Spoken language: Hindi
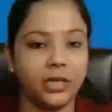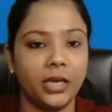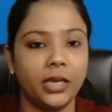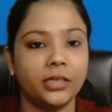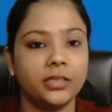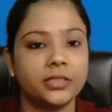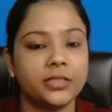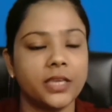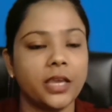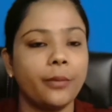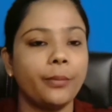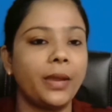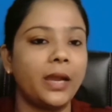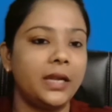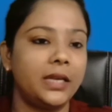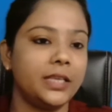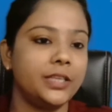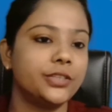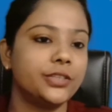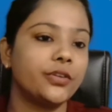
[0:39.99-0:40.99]
अलग से हम
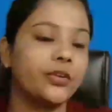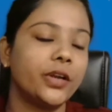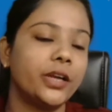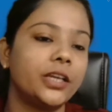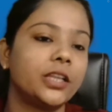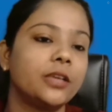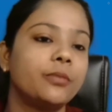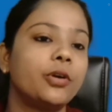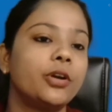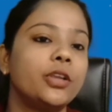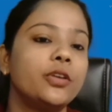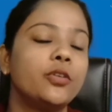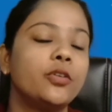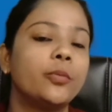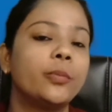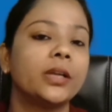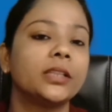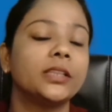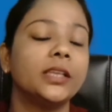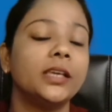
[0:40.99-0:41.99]
एंटीजन और एंटीबॉडी
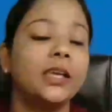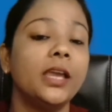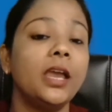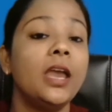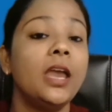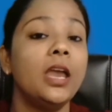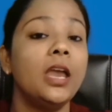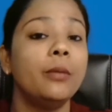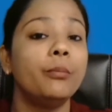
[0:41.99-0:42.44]
को पढ़ते हैं